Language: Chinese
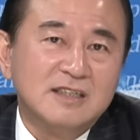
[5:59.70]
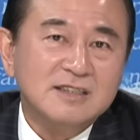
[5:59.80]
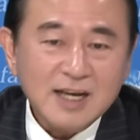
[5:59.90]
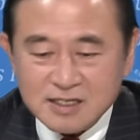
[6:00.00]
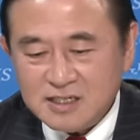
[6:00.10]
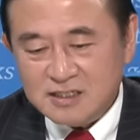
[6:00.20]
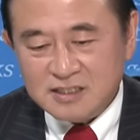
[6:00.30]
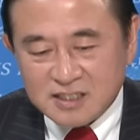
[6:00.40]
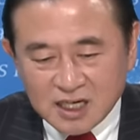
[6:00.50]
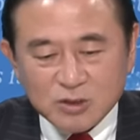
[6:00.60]
但是
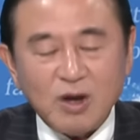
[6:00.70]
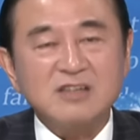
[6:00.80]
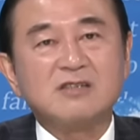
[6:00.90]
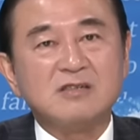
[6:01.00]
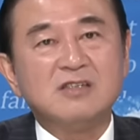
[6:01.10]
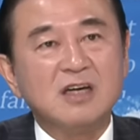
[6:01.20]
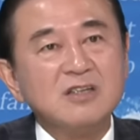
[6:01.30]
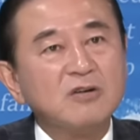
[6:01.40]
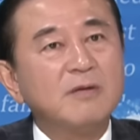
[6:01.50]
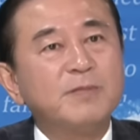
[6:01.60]
这一段时
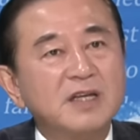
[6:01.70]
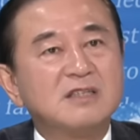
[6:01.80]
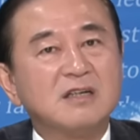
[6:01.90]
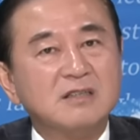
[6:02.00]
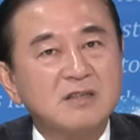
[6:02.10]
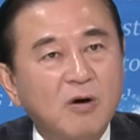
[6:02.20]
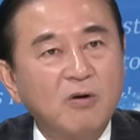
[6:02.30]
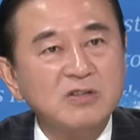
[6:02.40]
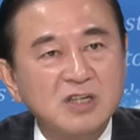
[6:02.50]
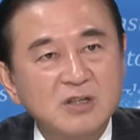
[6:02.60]
间就会变成
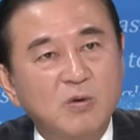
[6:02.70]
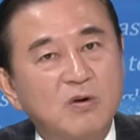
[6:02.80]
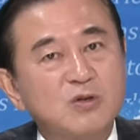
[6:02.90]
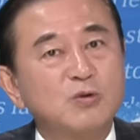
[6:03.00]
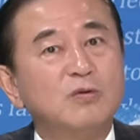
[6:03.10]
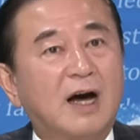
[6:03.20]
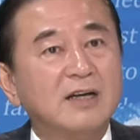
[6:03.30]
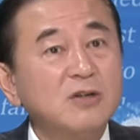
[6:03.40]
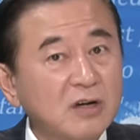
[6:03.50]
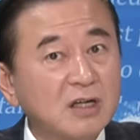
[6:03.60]
空间挪出
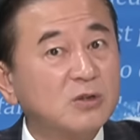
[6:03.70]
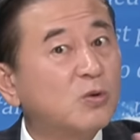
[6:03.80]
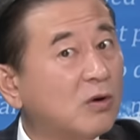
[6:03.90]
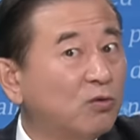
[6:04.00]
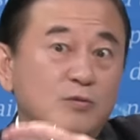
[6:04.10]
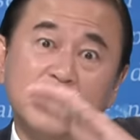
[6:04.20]
来，就很多股